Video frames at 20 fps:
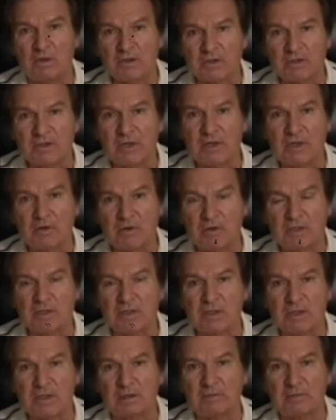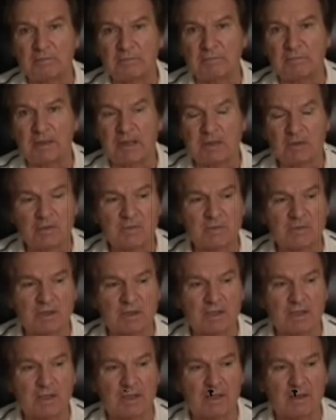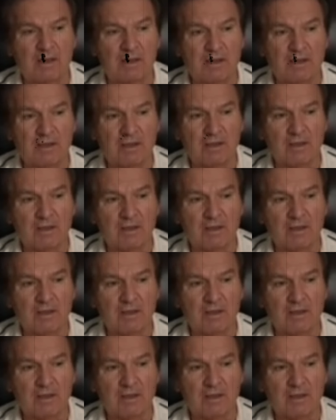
серьезно поюзанное